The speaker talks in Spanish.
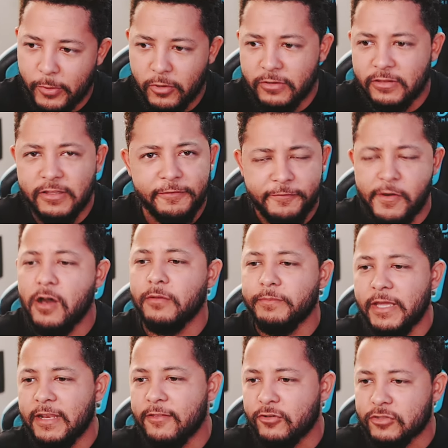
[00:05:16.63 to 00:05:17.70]
Por
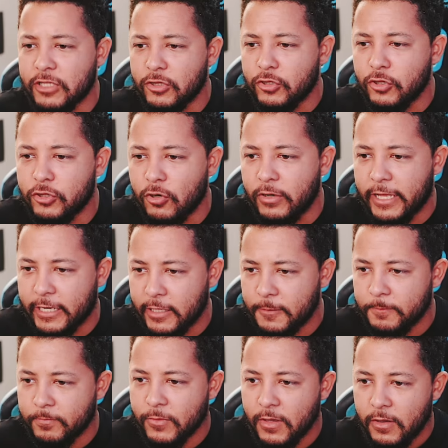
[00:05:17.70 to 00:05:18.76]
default viene 200
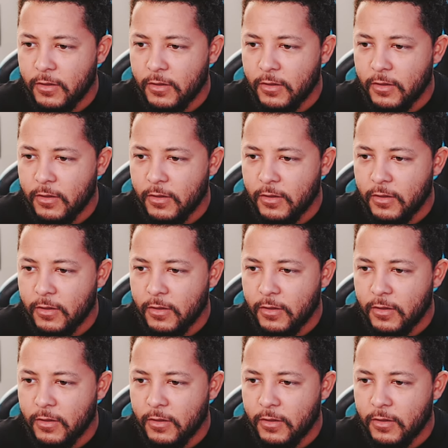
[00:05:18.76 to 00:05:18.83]
dólares